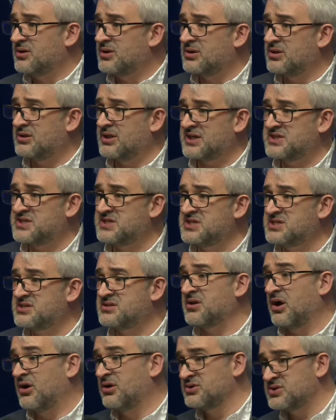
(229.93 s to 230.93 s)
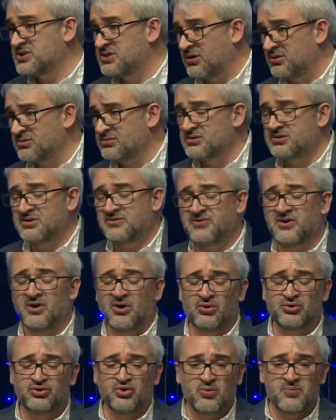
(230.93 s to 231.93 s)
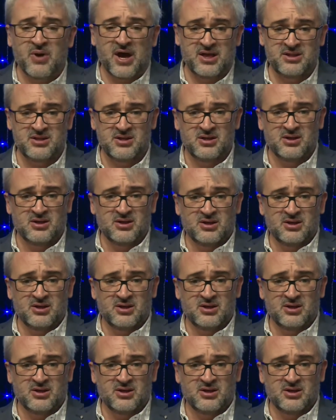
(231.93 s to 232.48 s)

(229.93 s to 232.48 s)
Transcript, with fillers: d'assistance dans différents domaines,